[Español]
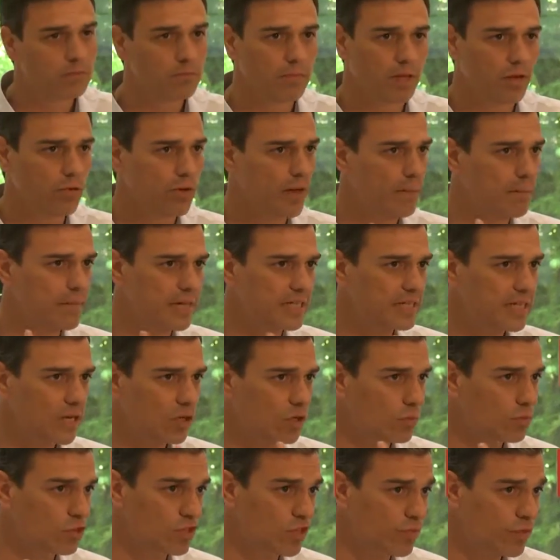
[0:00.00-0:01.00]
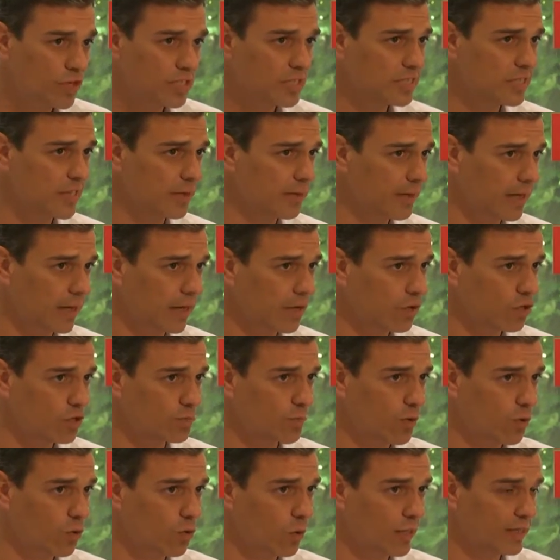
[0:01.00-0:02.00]
en una empresa como si fueseis trabajadores
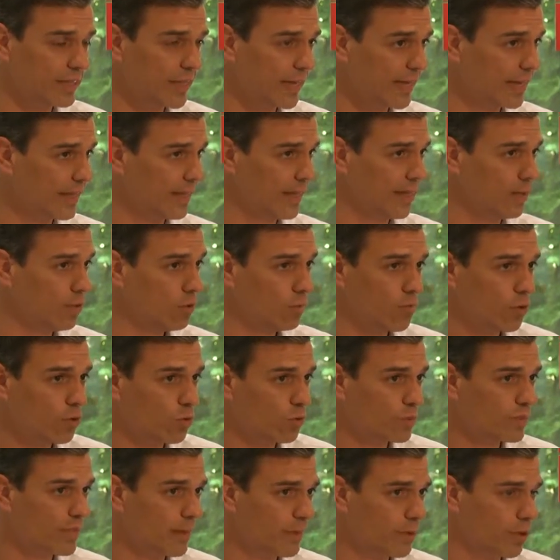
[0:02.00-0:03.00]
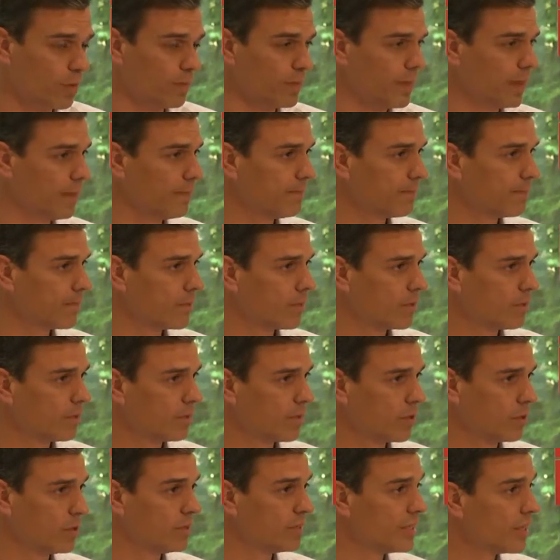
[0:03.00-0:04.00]
por cuenta ajena, no por cuenta propia.
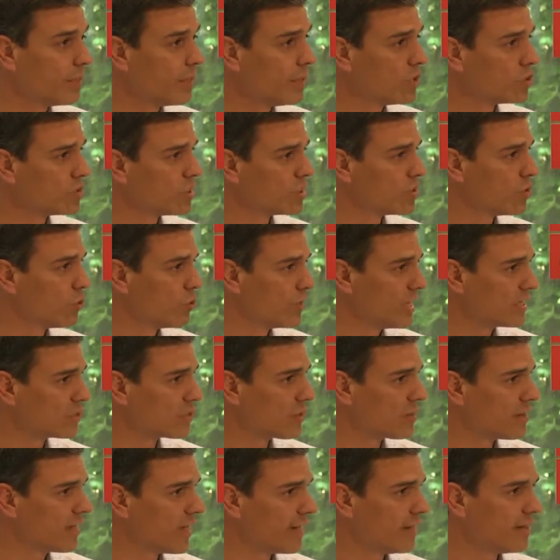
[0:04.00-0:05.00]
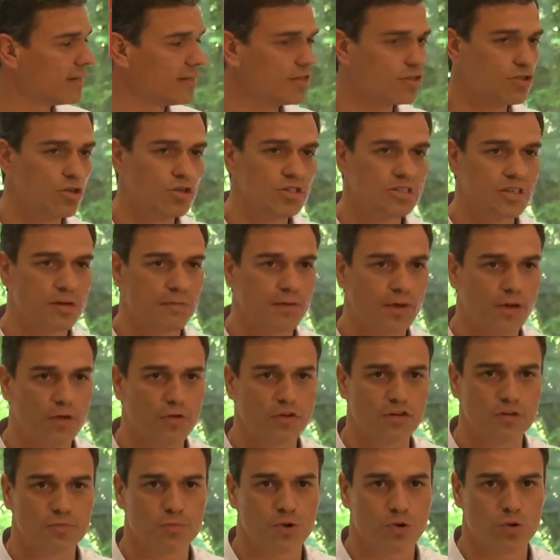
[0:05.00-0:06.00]
Pero en términos de seguridad social, sois
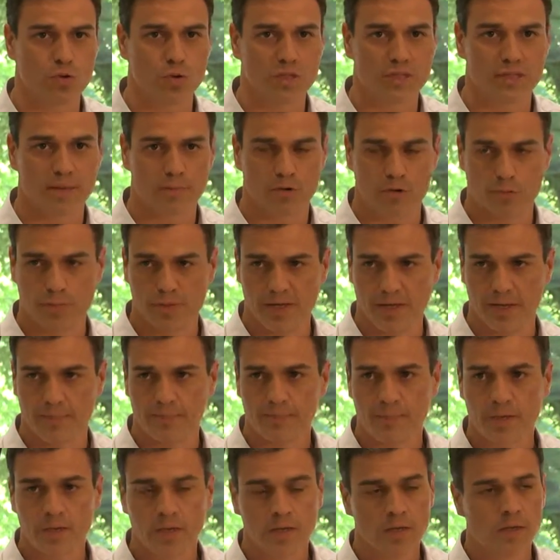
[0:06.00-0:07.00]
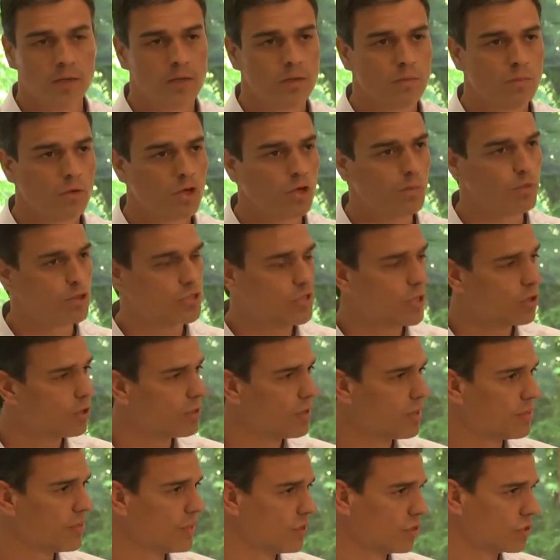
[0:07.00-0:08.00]
trabajadores por cuenta propia. Bueno, pues quiero
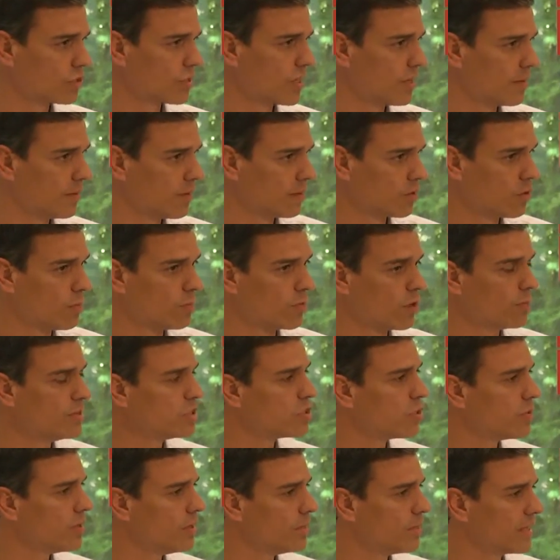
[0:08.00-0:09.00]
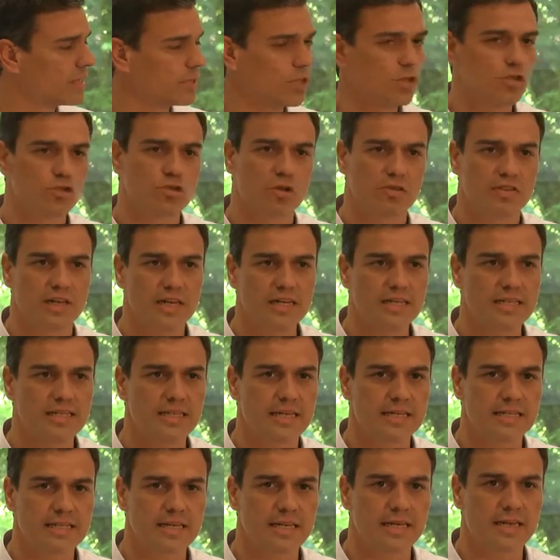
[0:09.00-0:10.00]
deciros que el compromiso del Partido
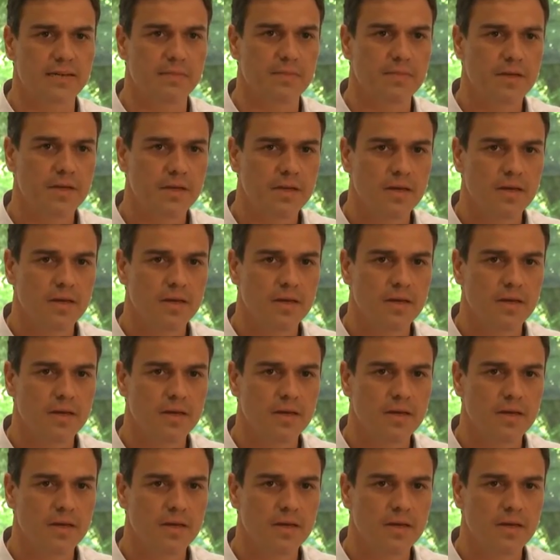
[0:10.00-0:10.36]
Socialista es que